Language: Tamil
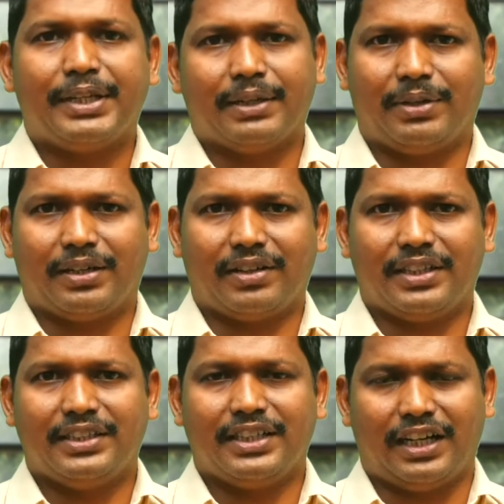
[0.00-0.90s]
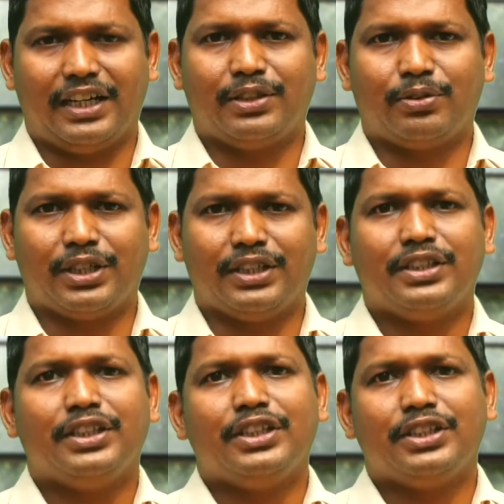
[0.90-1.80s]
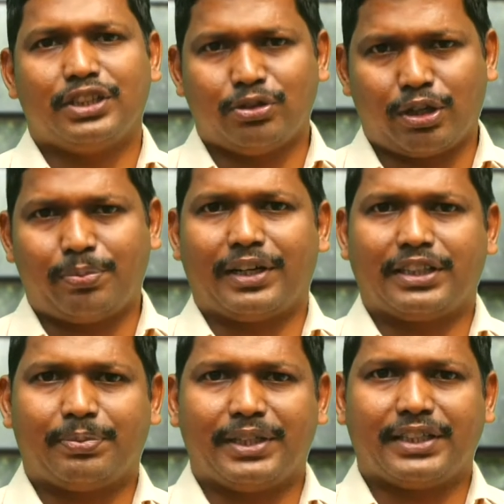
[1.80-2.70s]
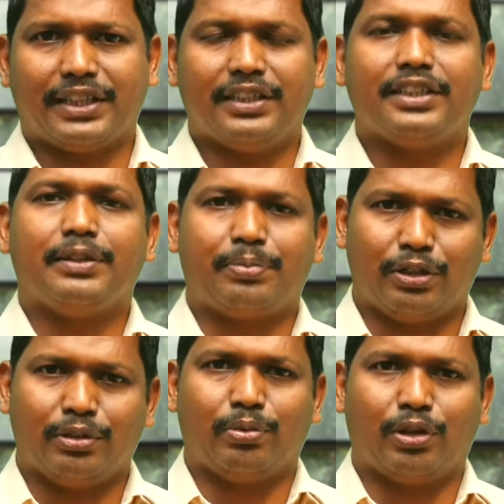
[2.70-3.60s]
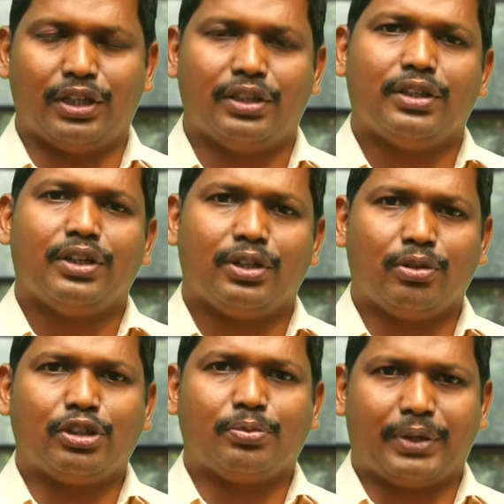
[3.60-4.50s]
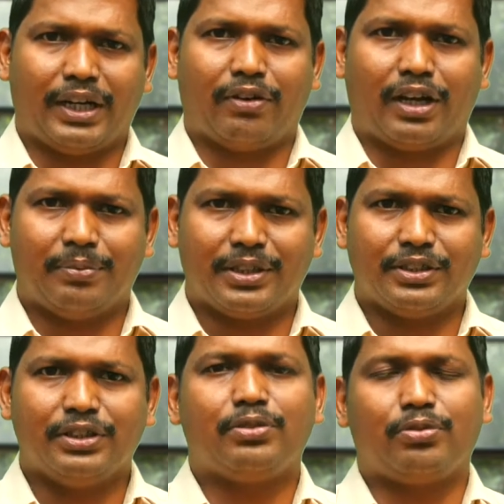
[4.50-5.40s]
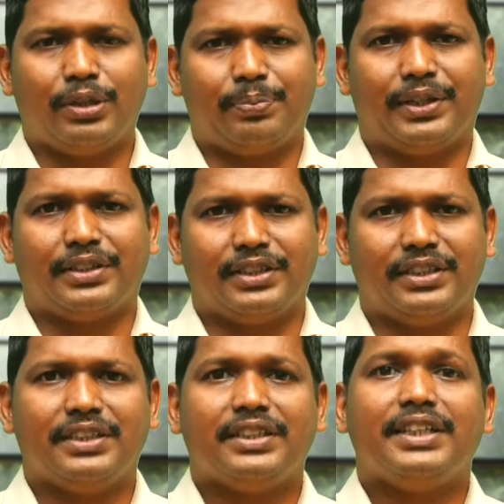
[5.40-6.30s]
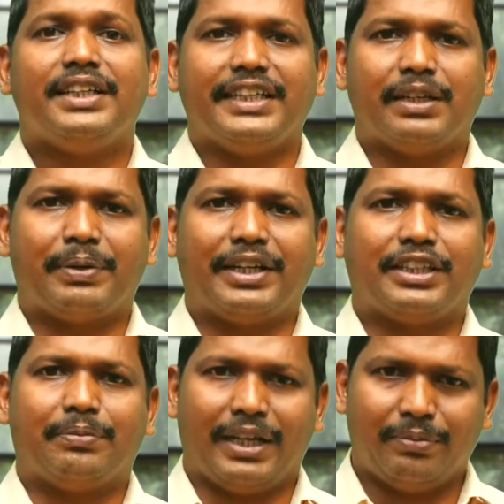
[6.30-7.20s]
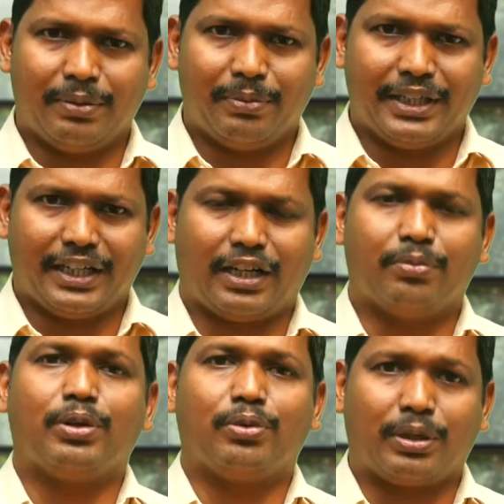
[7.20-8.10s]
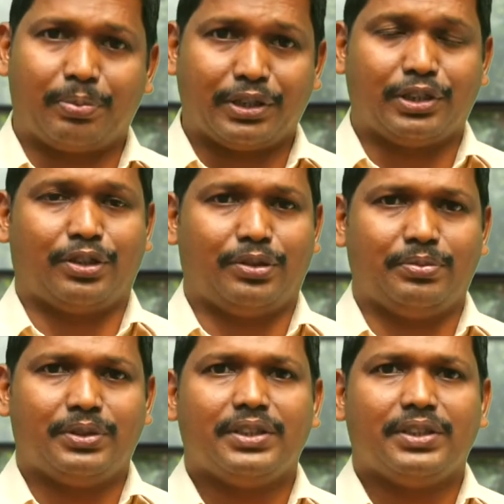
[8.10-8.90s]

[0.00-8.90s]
பிரியமானவர்களே இந்த நாளிலும் கூட இந்த தொடர் பாடத்தை படிக்க எப்பொழுதும் போல நோட்டு பேனாவோட அமர்ந்து குறிப்பெடுத்து நீங்கள் படித்து பயன்பெறும்படியாக அன்போடு ஊக்கப்படுத்துகிறோம்